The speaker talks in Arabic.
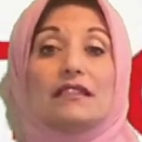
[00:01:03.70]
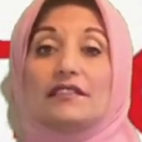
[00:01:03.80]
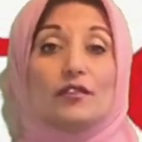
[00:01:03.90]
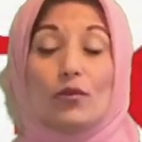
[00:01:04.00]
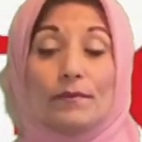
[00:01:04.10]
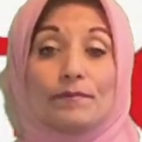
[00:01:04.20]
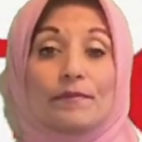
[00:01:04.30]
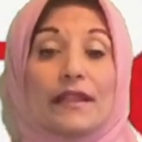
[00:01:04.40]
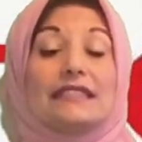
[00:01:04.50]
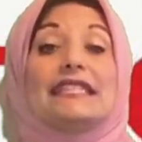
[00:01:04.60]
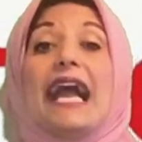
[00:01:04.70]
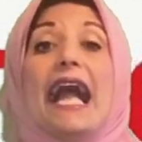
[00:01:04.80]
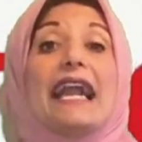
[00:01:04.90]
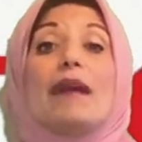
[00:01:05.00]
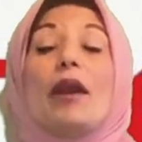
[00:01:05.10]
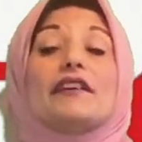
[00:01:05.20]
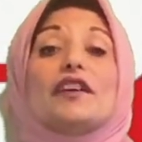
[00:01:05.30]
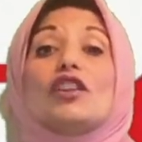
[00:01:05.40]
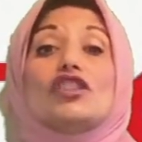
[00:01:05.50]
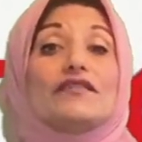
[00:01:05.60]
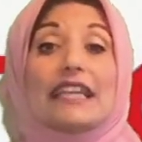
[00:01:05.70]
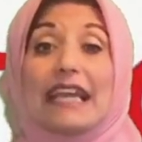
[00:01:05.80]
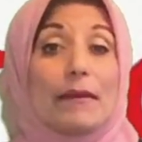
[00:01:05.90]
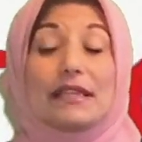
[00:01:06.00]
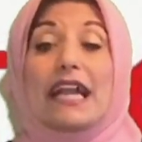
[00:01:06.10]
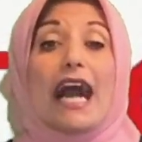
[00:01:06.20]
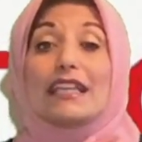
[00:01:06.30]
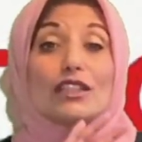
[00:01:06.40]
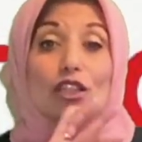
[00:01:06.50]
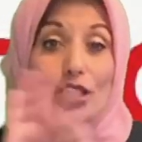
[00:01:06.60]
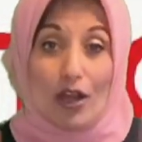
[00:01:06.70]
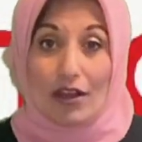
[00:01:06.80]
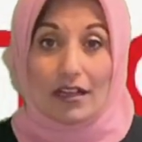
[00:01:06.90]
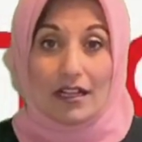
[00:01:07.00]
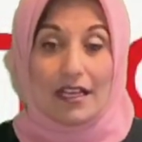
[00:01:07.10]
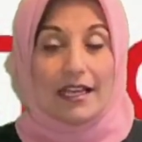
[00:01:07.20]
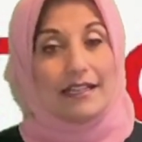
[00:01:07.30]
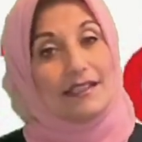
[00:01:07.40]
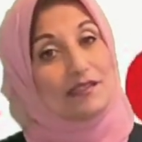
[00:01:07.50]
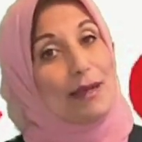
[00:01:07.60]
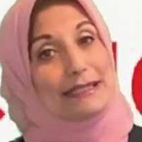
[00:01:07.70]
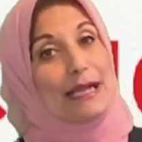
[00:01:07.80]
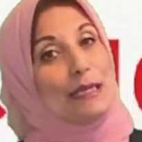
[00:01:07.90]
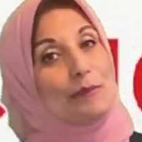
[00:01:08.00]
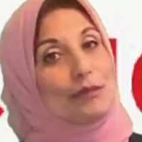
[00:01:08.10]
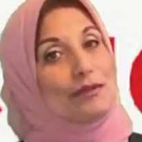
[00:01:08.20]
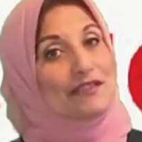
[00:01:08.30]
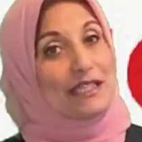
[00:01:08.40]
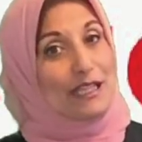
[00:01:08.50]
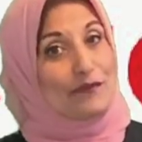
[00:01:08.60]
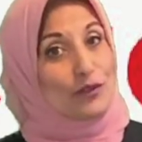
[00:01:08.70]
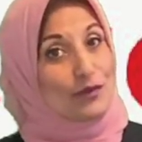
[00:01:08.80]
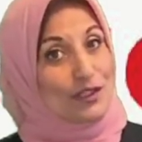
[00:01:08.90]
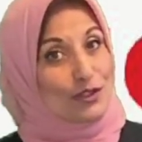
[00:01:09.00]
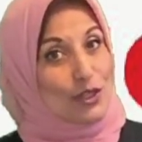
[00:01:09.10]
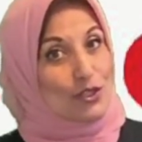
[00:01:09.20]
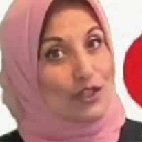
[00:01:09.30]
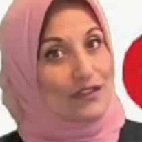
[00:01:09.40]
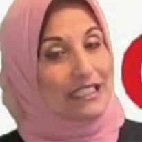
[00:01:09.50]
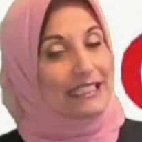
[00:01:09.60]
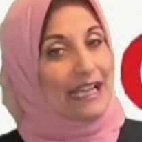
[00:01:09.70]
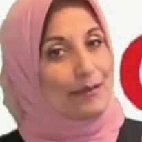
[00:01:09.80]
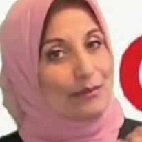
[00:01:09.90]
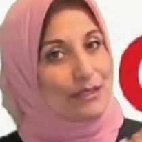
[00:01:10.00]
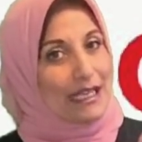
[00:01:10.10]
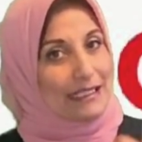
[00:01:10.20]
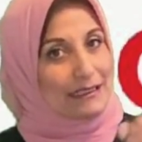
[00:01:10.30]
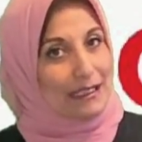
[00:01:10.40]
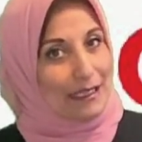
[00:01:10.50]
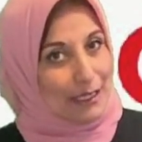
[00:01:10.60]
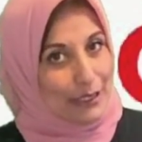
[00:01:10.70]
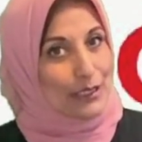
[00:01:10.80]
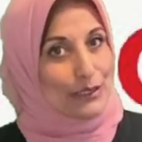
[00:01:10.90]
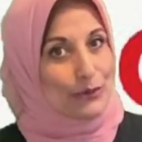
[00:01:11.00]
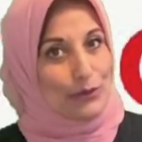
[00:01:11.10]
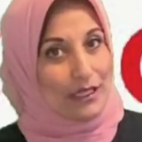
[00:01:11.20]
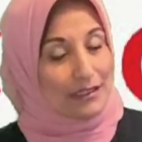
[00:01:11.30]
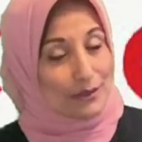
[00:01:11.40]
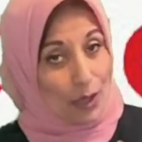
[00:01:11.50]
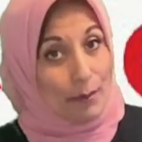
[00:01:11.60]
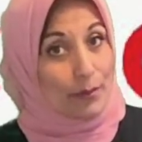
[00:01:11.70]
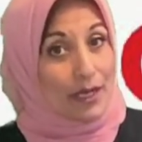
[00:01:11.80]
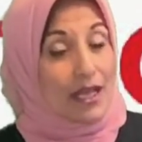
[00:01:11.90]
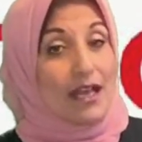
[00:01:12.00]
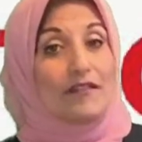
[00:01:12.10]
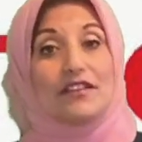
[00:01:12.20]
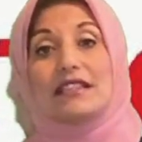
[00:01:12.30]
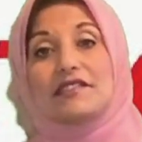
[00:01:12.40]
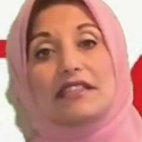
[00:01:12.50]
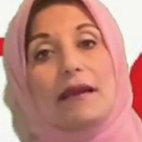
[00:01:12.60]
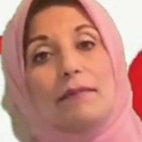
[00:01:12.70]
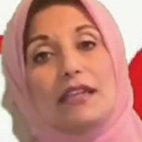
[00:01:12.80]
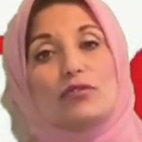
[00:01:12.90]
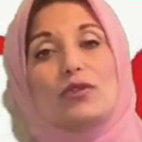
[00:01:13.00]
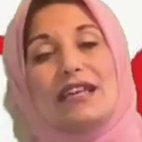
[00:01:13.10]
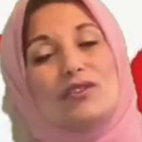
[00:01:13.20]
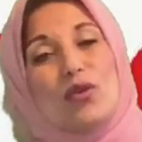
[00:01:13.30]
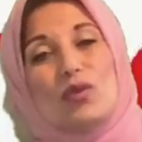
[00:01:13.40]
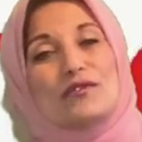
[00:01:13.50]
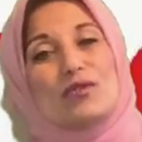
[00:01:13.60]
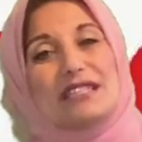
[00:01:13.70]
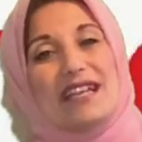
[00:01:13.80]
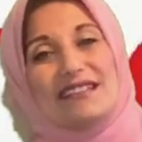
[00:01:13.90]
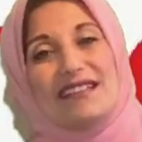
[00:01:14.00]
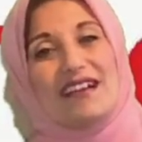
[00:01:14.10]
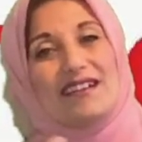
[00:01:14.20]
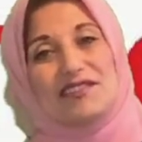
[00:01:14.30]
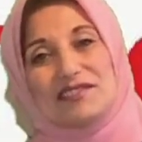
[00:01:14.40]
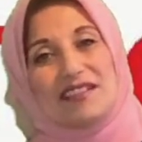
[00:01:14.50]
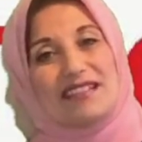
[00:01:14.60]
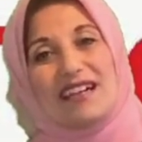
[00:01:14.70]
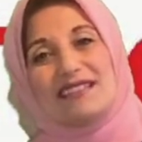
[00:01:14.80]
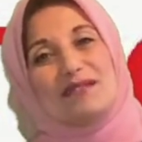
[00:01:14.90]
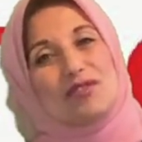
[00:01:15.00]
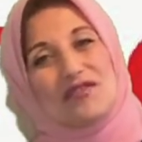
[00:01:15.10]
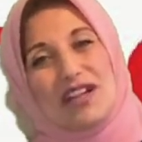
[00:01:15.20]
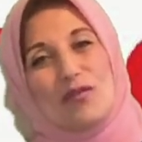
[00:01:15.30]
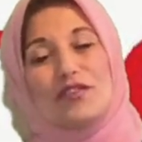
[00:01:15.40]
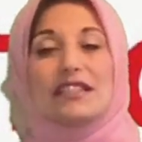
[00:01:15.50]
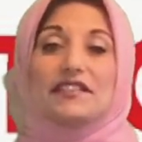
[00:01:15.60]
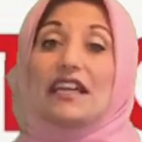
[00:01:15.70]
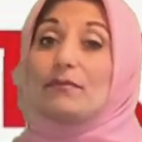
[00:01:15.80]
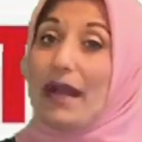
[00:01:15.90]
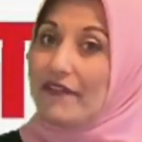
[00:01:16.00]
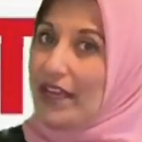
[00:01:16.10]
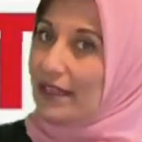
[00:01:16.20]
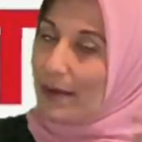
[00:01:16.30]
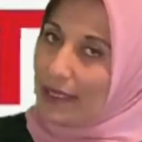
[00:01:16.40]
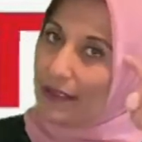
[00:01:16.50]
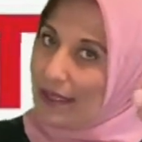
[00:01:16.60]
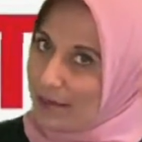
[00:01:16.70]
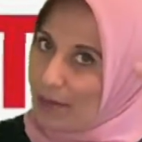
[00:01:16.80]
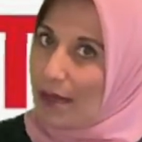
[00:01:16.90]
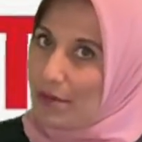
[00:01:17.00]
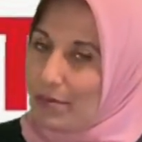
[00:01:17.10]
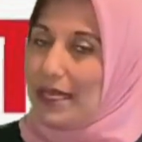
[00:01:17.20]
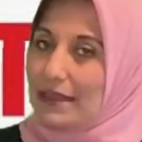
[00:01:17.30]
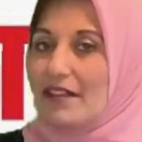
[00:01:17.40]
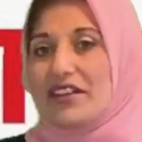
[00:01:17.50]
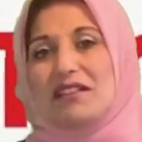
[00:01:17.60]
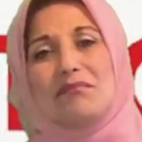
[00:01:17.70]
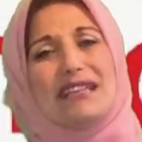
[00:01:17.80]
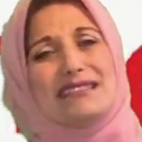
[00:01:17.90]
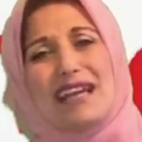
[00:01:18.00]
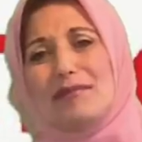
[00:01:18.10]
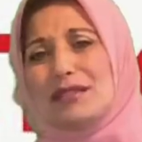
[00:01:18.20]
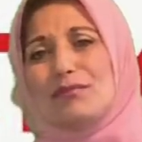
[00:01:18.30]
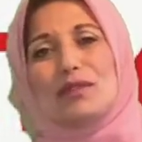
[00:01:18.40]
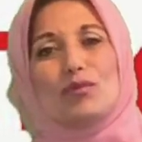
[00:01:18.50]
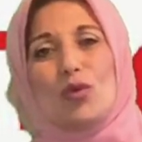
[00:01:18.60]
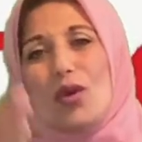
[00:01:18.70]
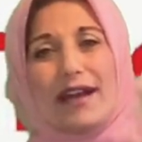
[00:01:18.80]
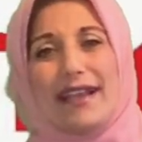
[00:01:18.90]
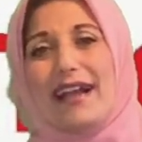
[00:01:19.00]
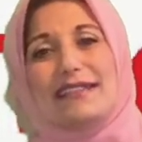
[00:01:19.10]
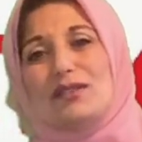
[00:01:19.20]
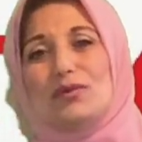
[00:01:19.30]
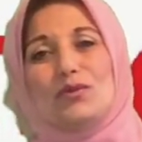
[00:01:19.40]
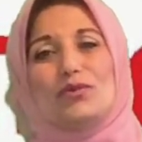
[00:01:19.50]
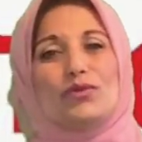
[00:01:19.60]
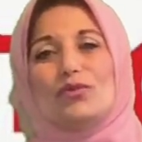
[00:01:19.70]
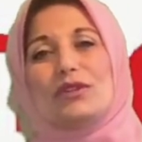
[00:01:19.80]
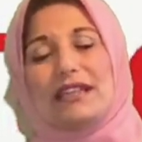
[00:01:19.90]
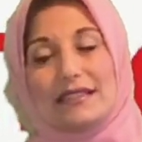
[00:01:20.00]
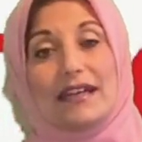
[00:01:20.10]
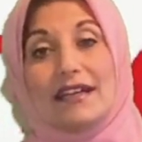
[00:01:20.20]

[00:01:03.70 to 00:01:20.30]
نزلوا دي حاجه ما حصلتش في تاريخ امريكا على الاطلاق الناس بقى اتعلمت من سنه 2016 في الانتخابات بتاعه هيلاري وترامب في ناس كانت عماله تقول يعني هو صوت يعني اللي هيأثر يعني مش فا... وفي ناس كانت بقى فاكره بقى جايين بقى من بلدنا فاكرين بقى الانتخابات مطبوخه يعني وكده